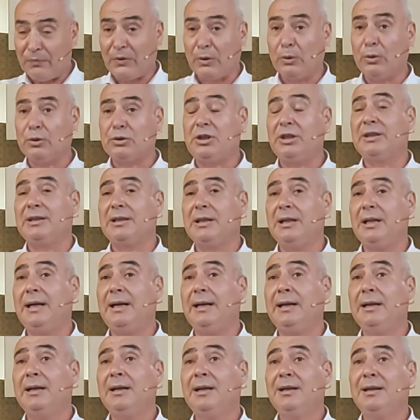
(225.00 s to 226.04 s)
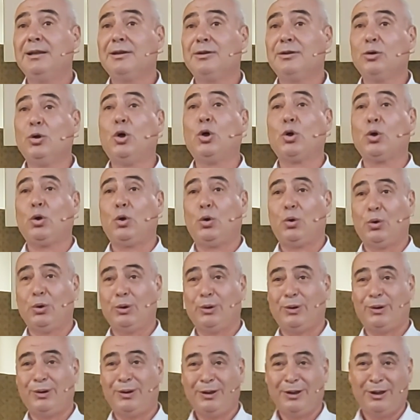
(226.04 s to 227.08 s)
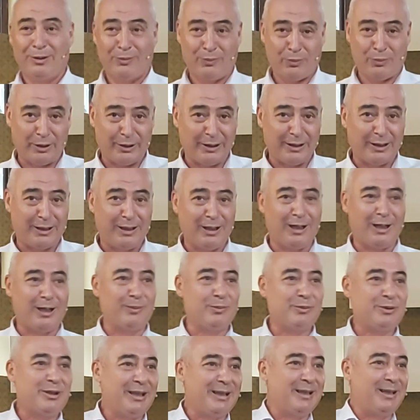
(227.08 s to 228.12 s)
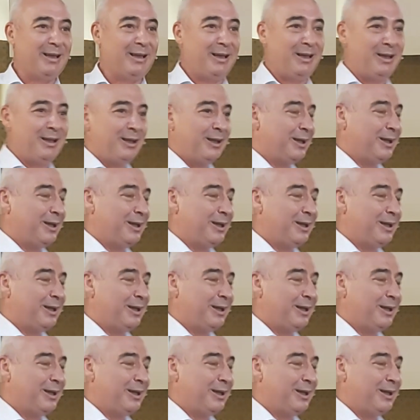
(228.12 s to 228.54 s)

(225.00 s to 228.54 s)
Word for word: o çizgiler doğru olur. Buradaki amca da